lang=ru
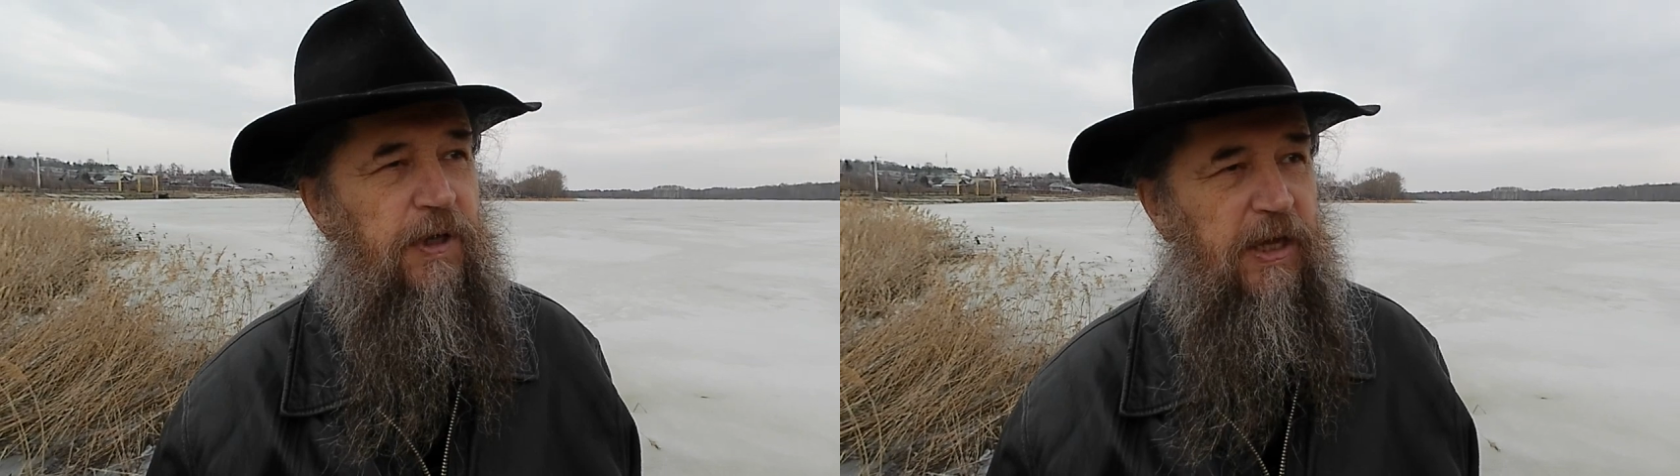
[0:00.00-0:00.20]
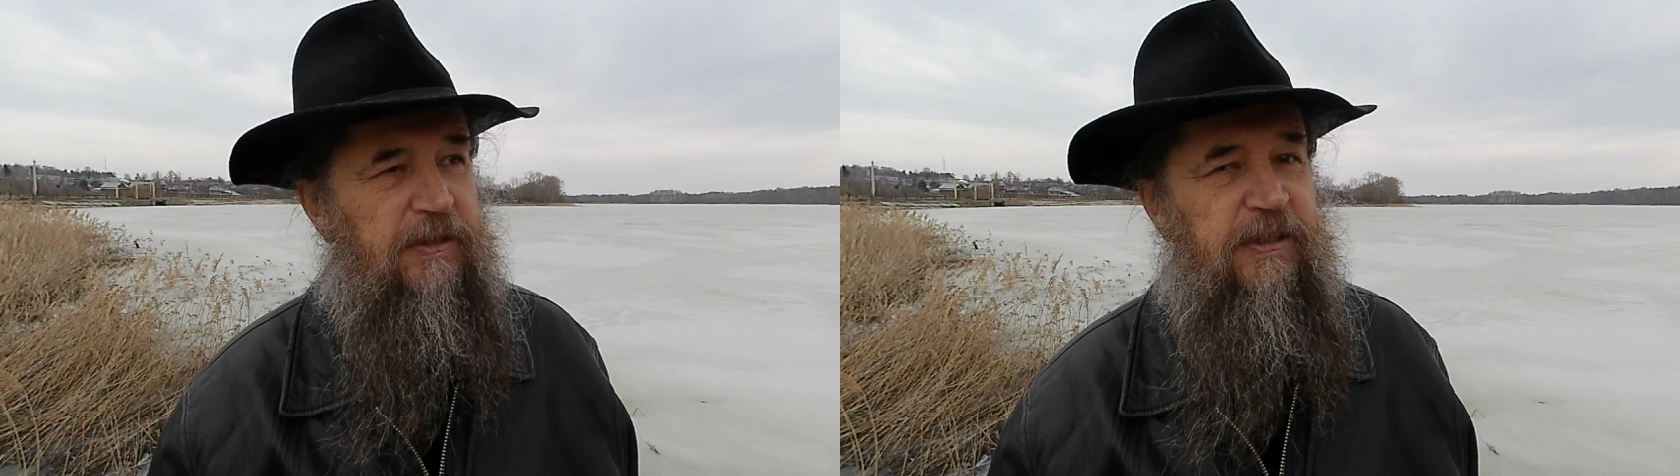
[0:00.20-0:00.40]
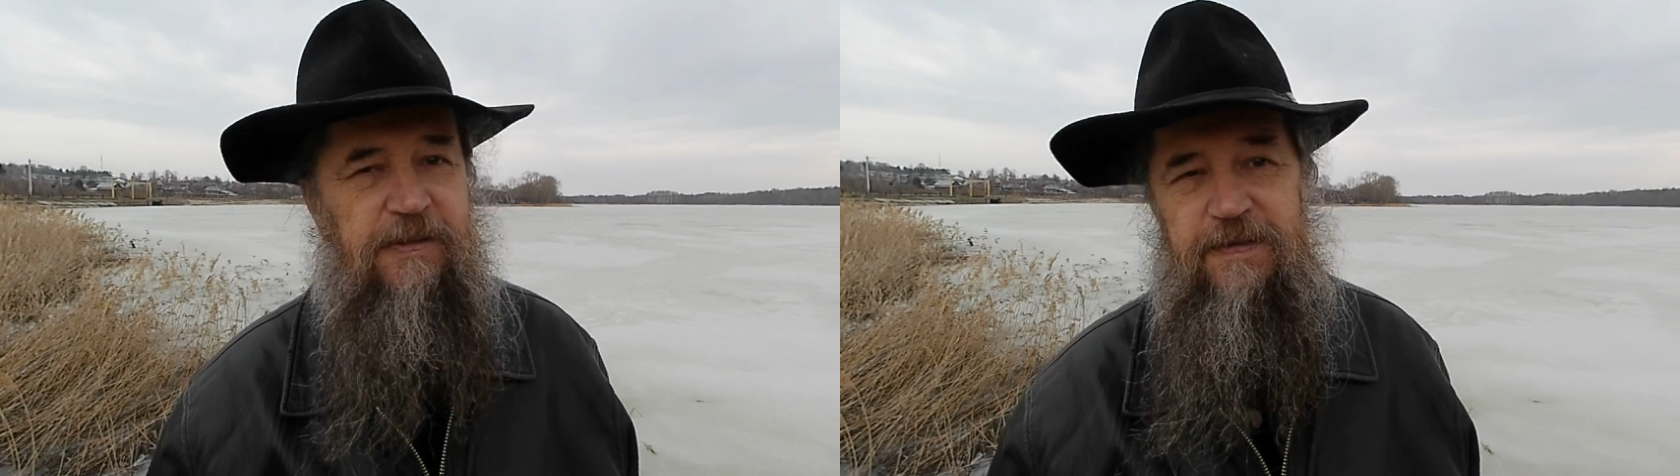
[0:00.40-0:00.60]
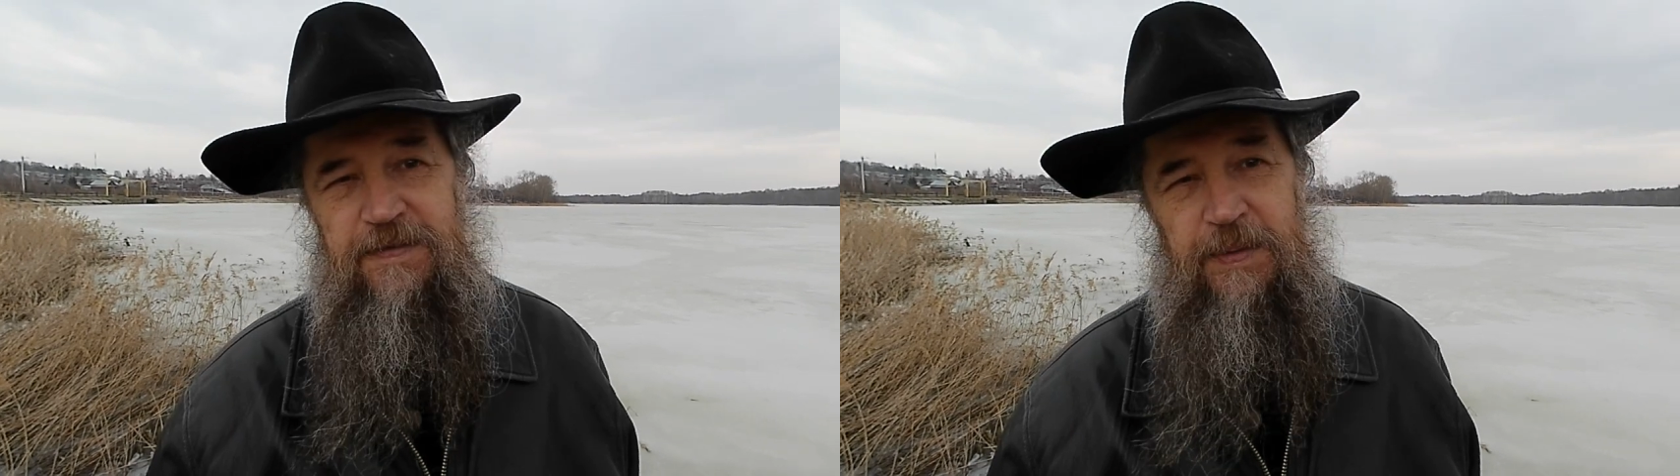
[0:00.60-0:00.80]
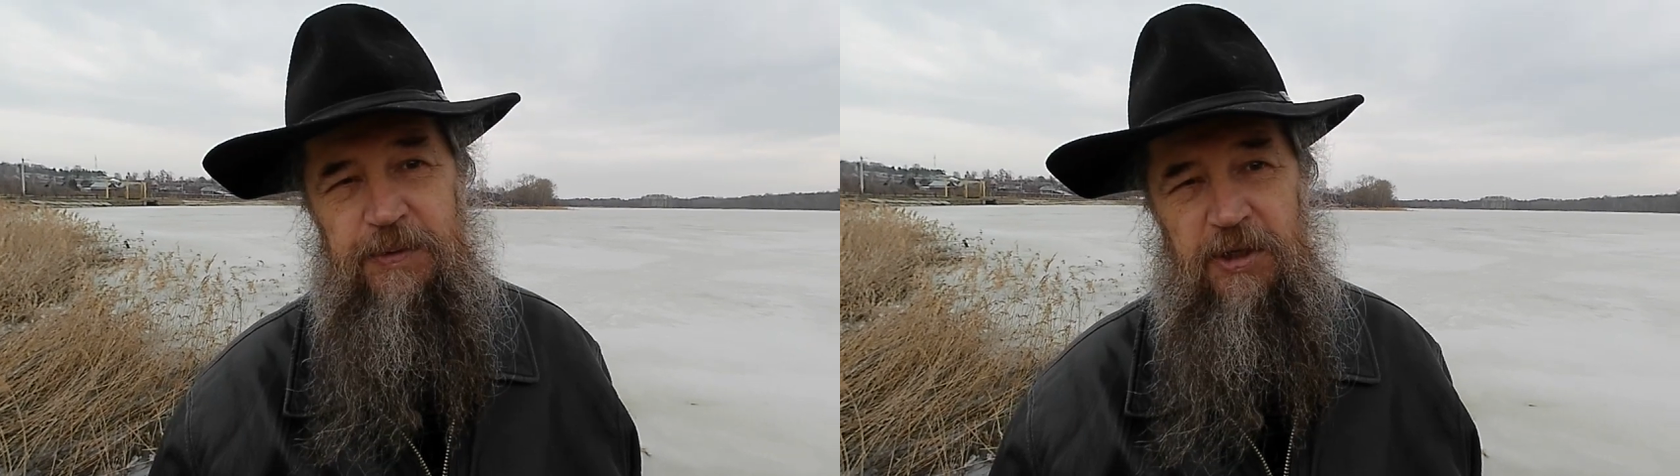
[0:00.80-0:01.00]
Ангела,
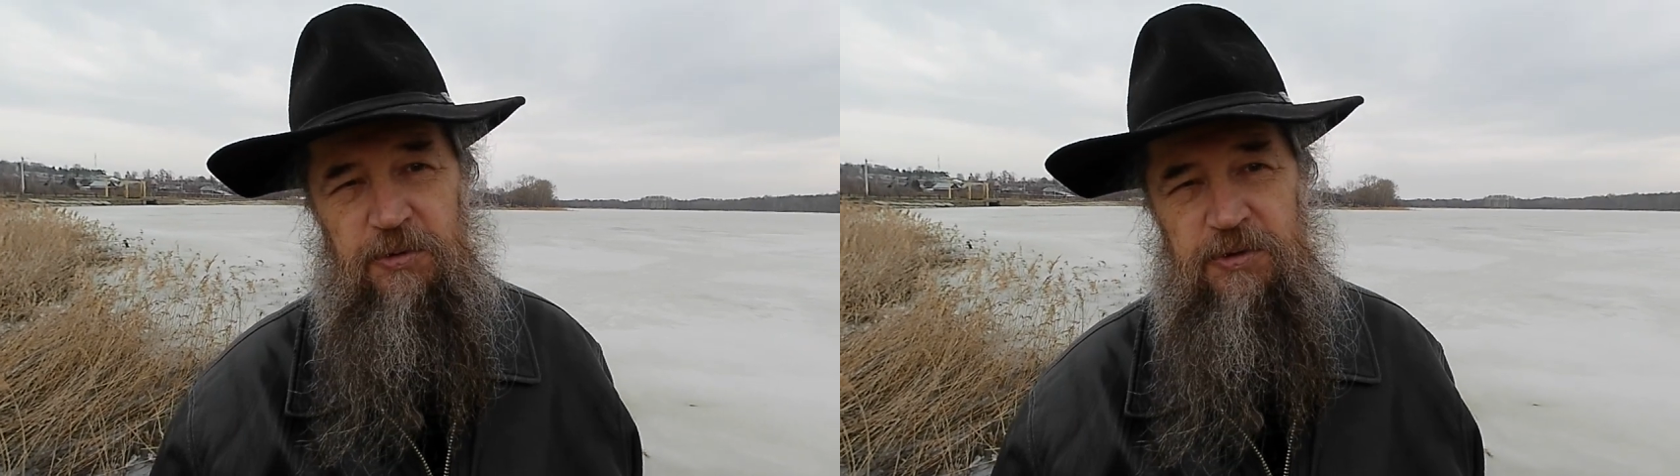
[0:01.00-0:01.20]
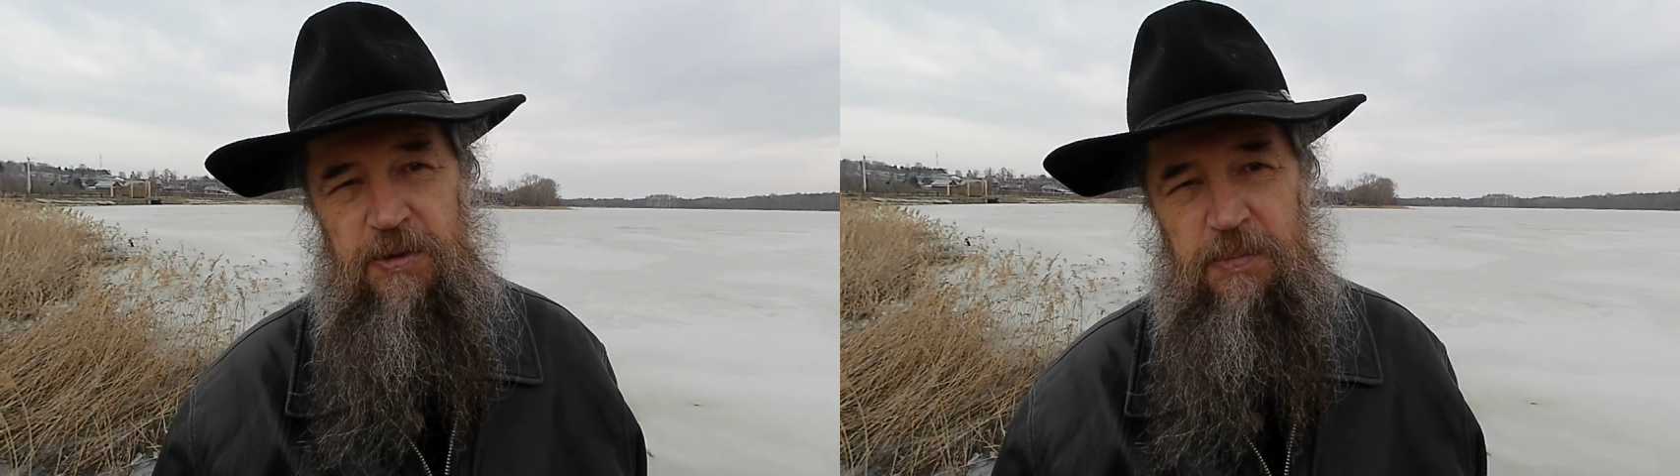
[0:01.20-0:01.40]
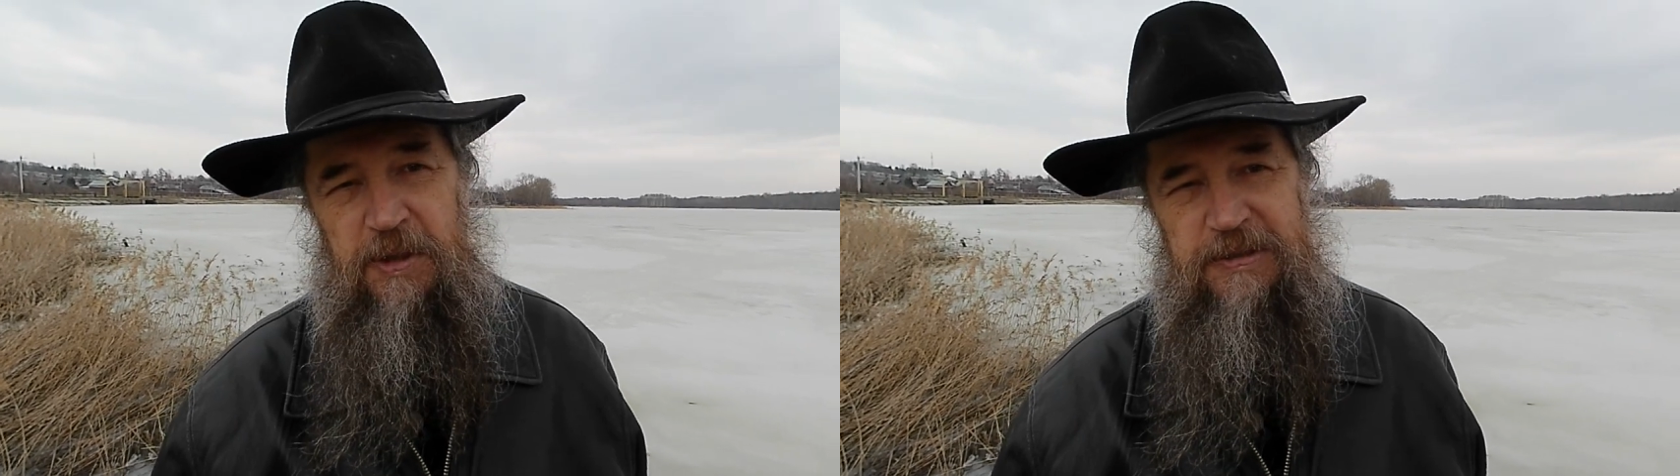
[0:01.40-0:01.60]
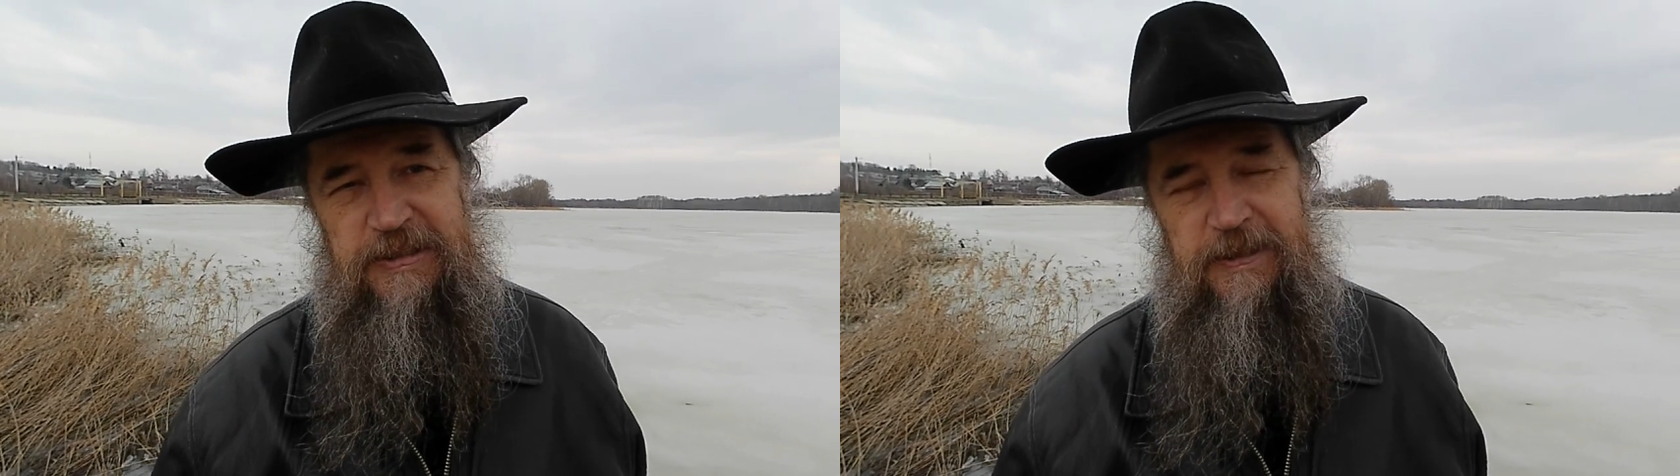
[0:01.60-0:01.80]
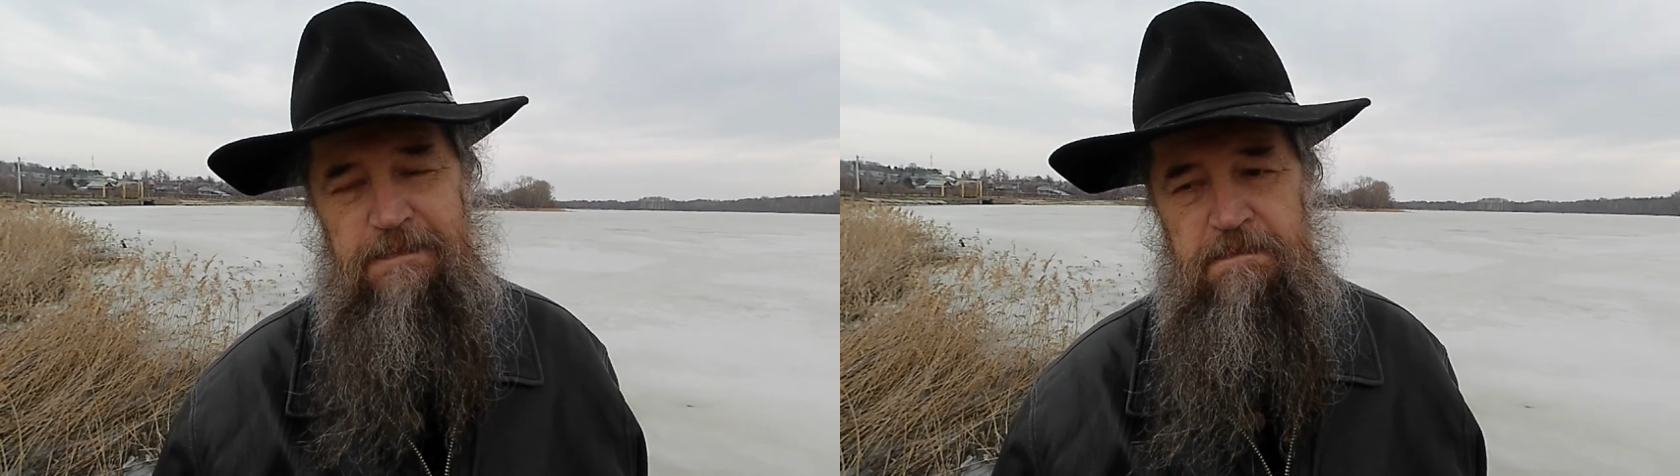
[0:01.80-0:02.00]
с вами Народный
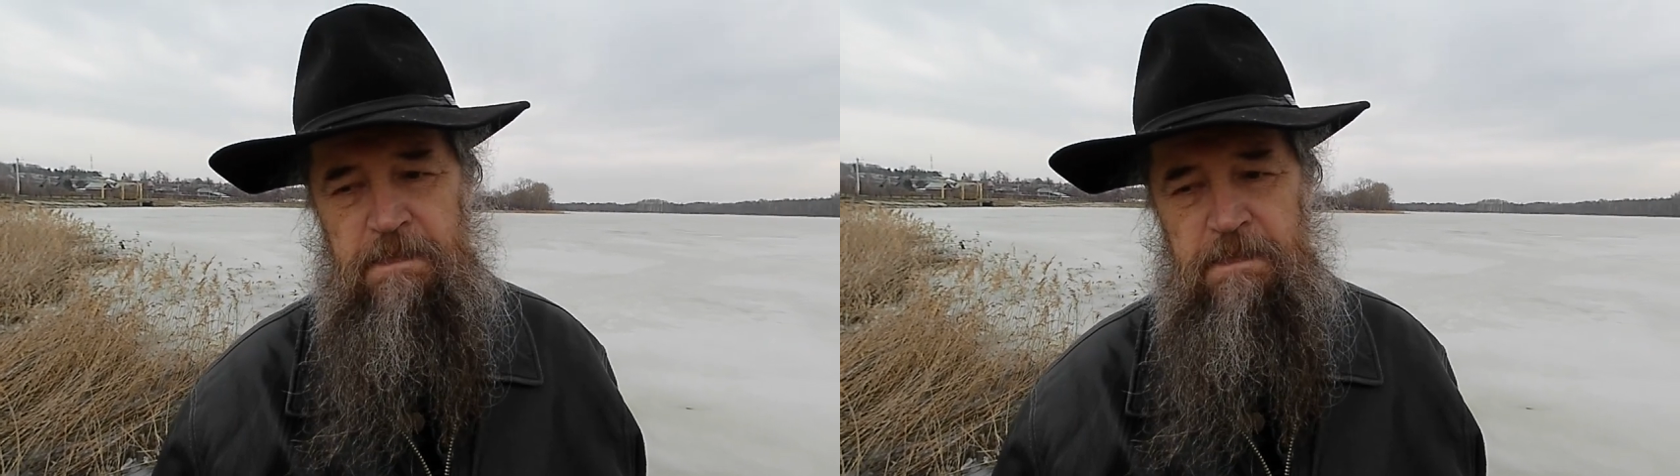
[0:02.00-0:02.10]
Бачка.